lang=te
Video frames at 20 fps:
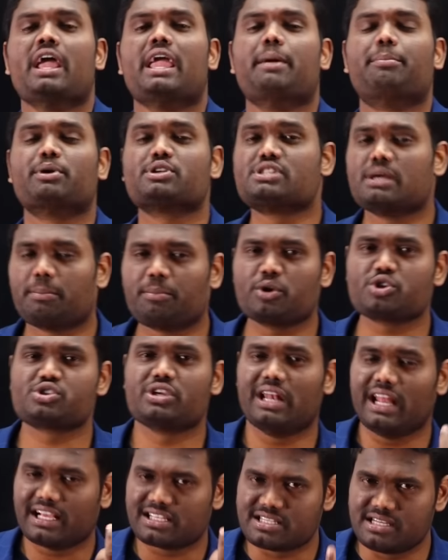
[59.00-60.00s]
ఇప్పుడు సపోజ్
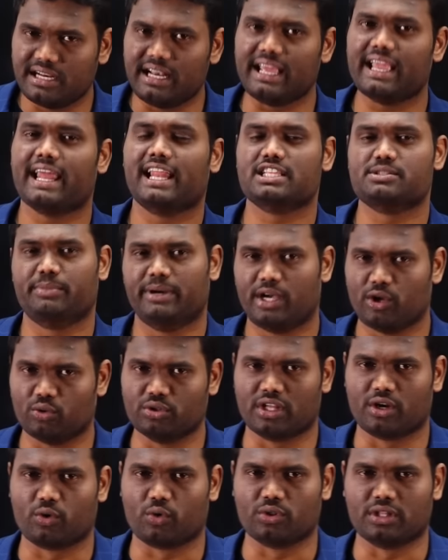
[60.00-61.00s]
సెలెక్ట్ సీటింగ్ అరేంజ్మెంట్
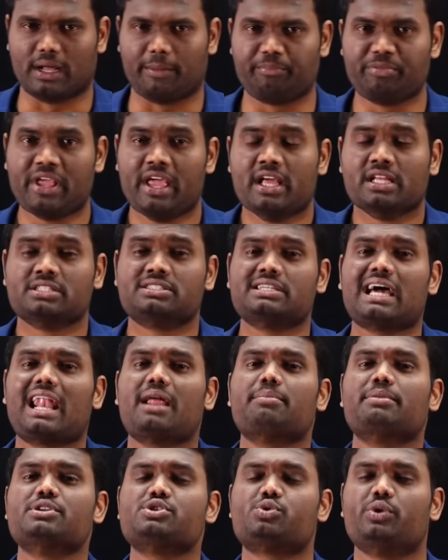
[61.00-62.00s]
ఉందనుకుందాం
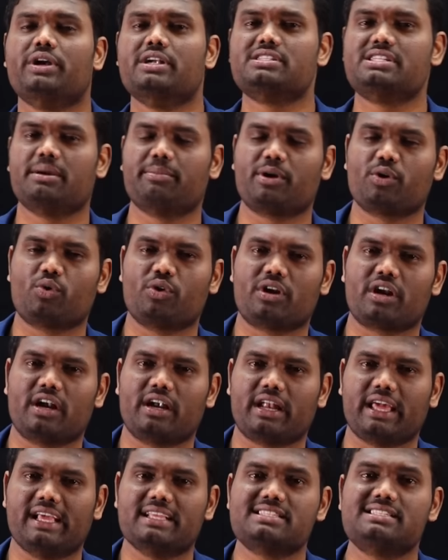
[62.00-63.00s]
చాలామంది స్టూడెంట్స్
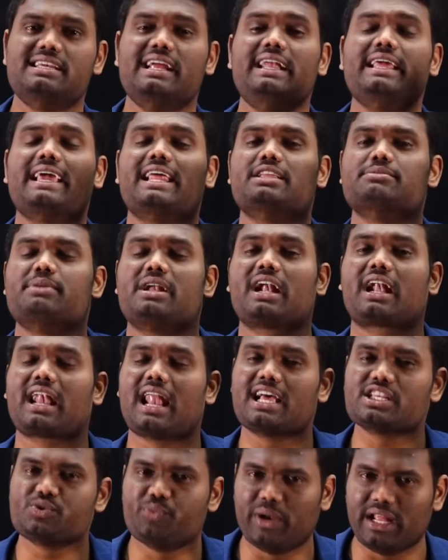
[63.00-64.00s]
ఏమనుకుంటారంటే సీటింగ్ అరేంజ్మెంట్
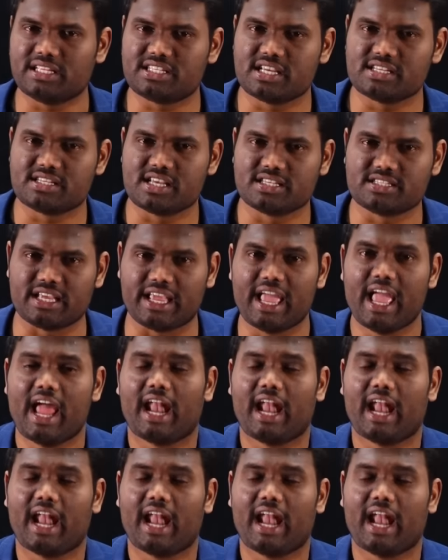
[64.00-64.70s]
క్లాస్ వినేసేసేసి